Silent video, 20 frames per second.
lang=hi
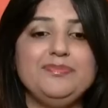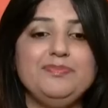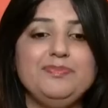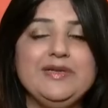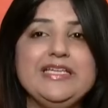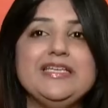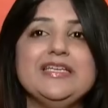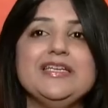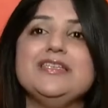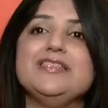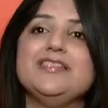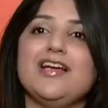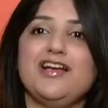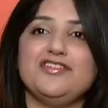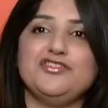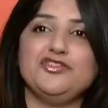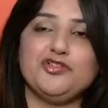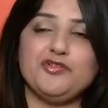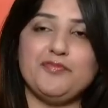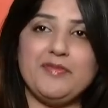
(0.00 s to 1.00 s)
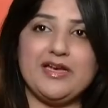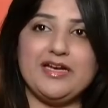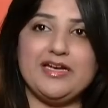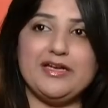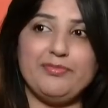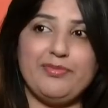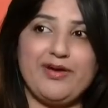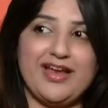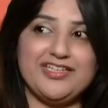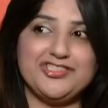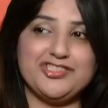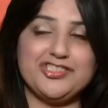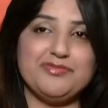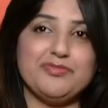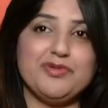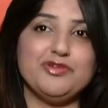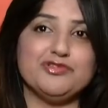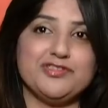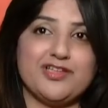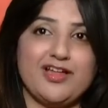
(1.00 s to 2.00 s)
एक पीरियड था जो कि मैंने डिप्रेशन
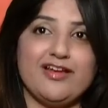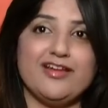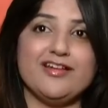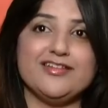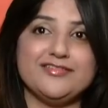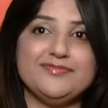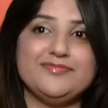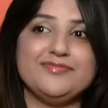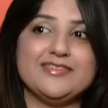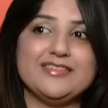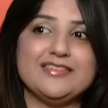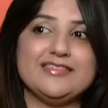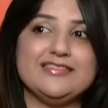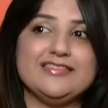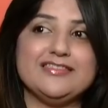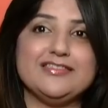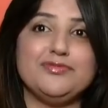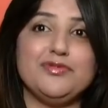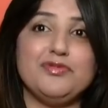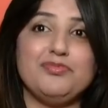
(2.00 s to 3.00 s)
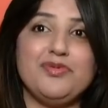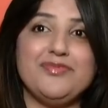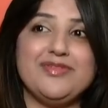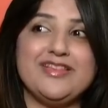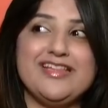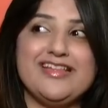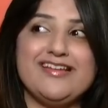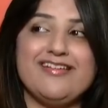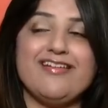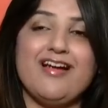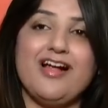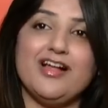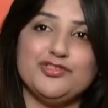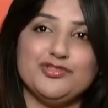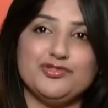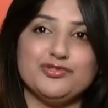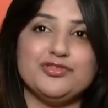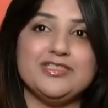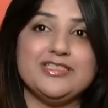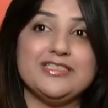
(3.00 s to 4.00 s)
में गुजारा जिसमें मैं दिन
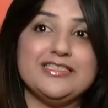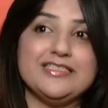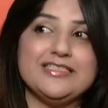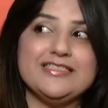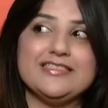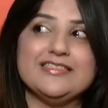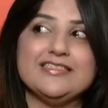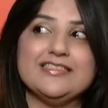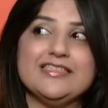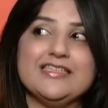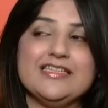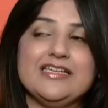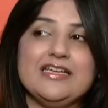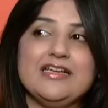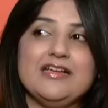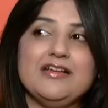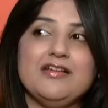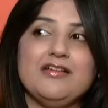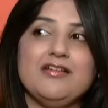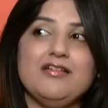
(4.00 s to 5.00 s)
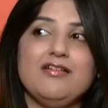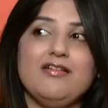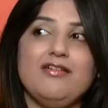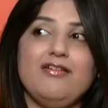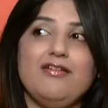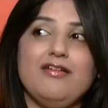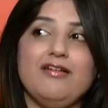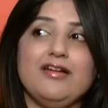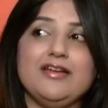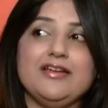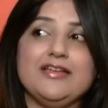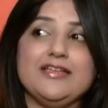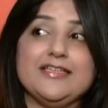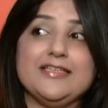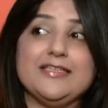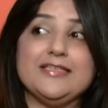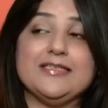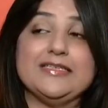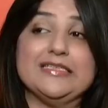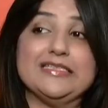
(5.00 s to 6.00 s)
रात रोती थी और
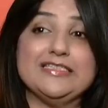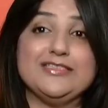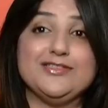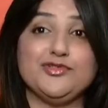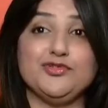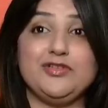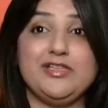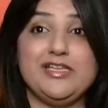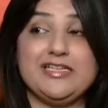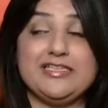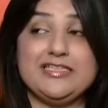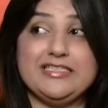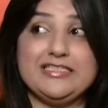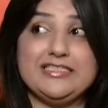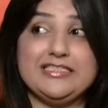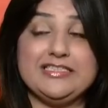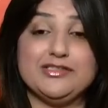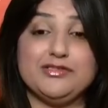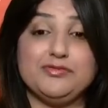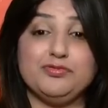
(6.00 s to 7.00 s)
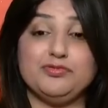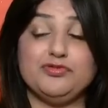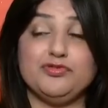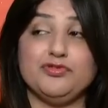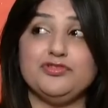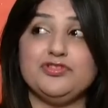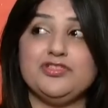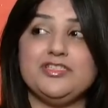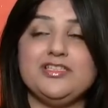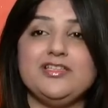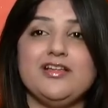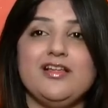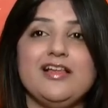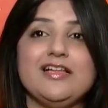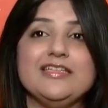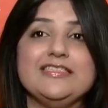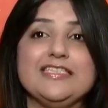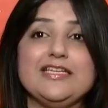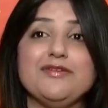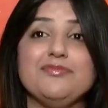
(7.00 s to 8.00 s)
इसको देखती थी और सोचती थी
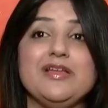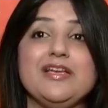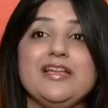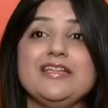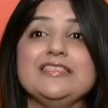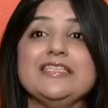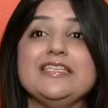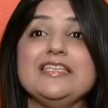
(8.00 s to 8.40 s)
अल्लाह से कि मैंने